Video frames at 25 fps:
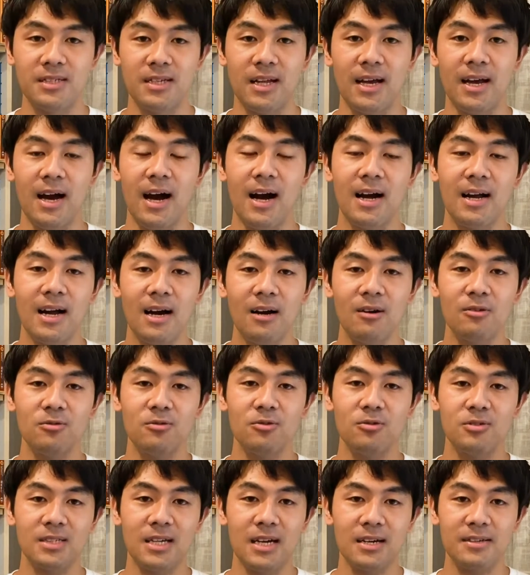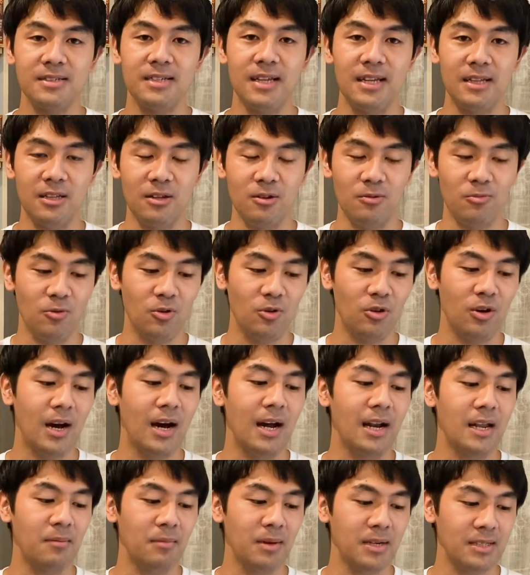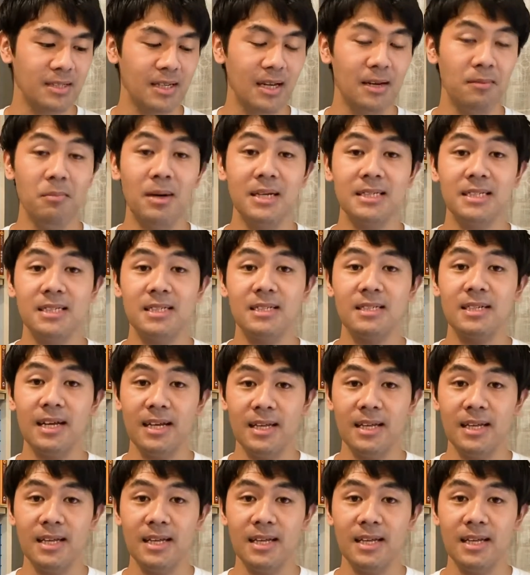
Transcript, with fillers: すねアカウント作成っていうものがありましてまあ実